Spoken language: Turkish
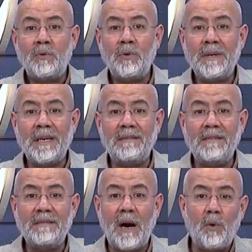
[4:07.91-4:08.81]

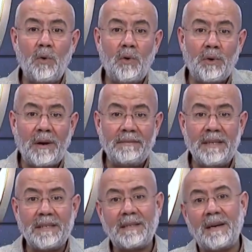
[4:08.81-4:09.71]
Dünyevi ve
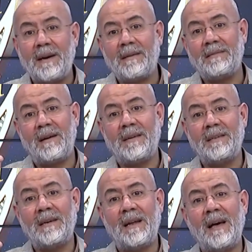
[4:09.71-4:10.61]
uhravi
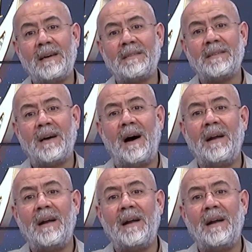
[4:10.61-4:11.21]
zararları nelerdir?